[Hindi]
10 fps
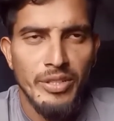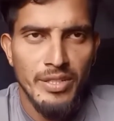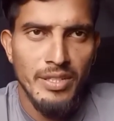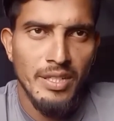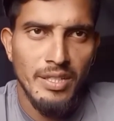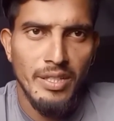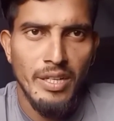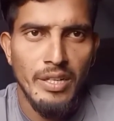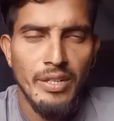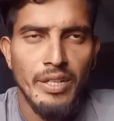करके देख
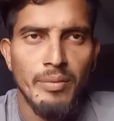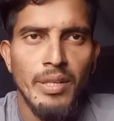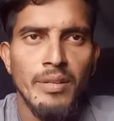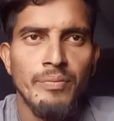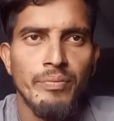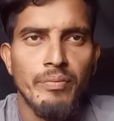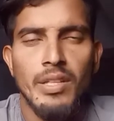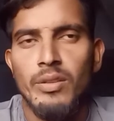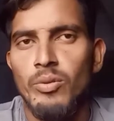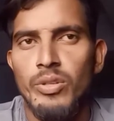लेना एक बार मैं
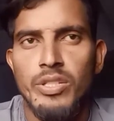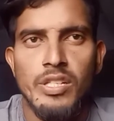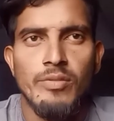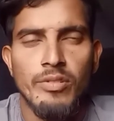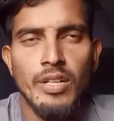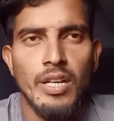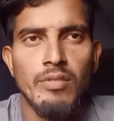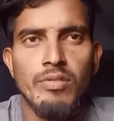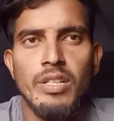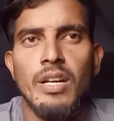दो स्क्रीन शॉट डाल रहा हूँ
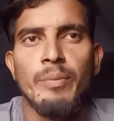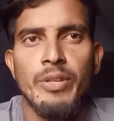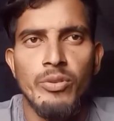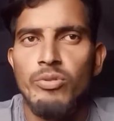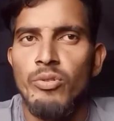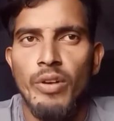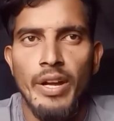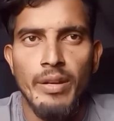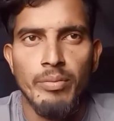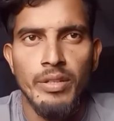उनके अभी जो सॉन्ग आए अभी